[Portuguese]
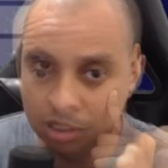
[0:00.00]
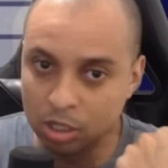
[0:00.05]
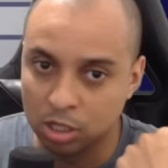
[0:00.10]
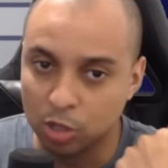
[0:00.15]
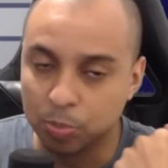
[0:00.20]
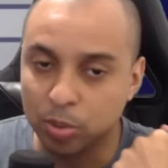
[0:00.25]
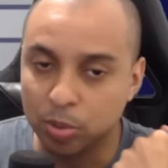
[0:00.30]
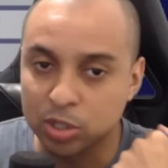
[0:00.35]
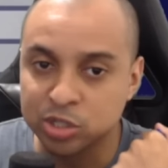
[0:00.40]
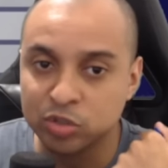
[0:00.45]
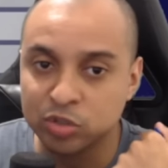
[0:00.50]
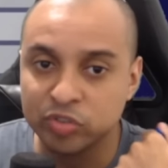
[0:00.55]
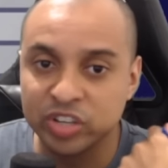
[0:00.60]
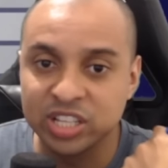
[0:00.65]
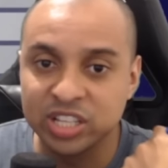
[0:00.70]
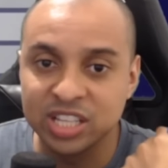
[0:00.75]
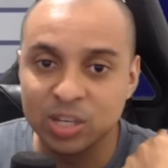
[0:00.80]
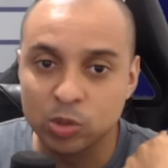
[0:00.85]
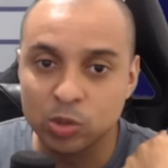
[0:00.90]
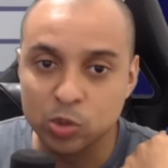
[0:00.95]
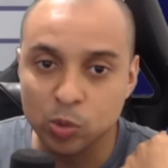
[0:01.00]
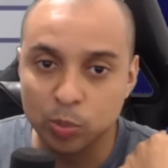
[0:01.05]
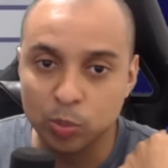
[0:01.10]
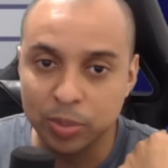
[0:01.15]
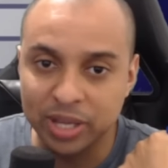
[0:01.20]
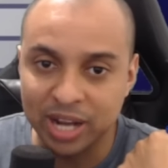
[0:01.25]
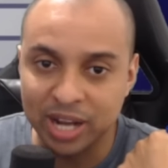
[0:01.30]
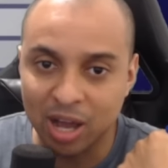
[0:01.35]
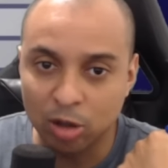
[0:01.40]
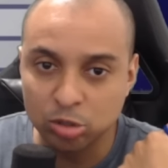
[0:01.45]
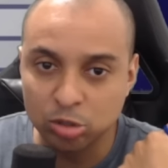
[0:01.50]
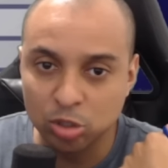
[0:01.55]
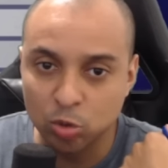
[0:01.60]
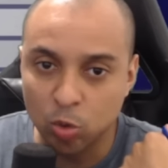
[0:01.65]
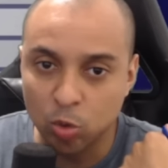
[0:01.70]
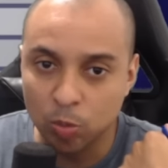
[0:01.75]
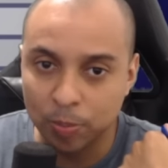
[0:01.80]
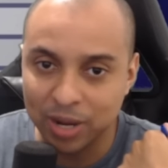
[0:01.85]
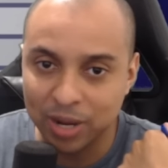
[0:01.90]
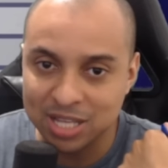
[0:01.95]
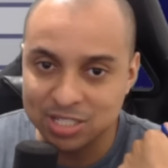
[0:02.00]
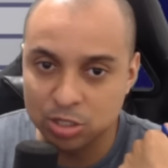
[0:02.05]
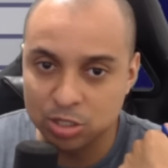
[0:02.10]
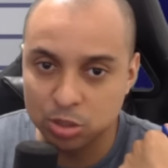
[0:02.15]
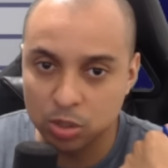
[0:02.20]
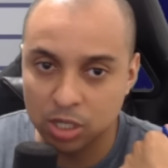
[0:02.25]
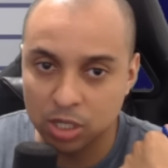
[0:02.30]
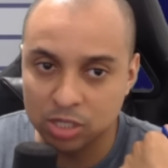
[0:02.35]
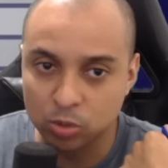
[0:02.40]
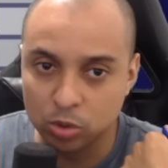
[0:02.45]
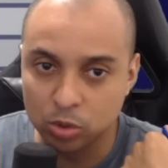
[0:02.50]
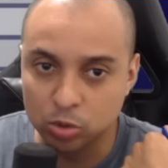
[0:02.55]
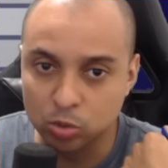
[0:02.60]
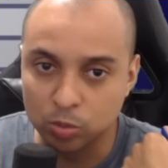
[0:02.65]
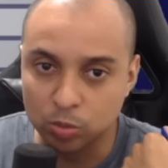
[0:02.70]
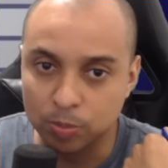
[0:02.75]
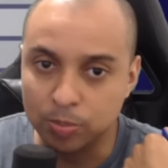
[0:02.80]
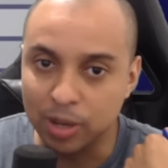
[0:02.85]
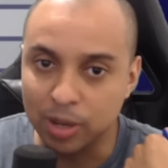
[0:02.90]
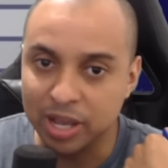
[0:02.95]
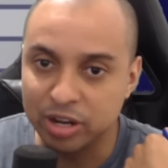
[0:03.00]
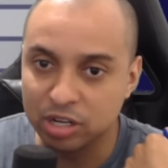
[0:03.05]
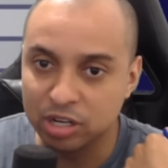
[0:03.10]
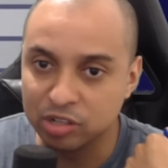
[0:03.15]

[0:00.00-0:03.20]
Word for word: Eu posso vender os Uberaldo e comprar esse jogador do Bayer